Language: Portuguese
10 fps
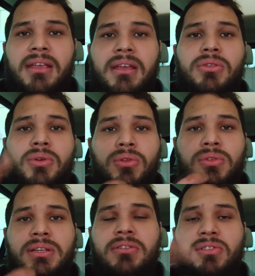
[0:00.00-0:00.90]
de todo o
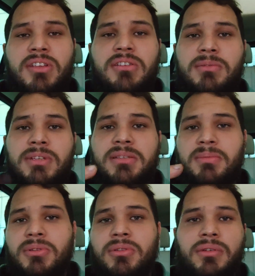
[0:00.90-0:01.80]
sincronismo desse
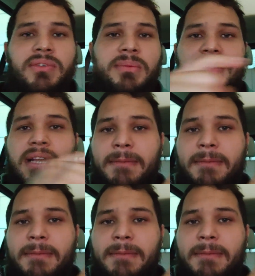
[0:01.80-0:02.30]
motor. Vamos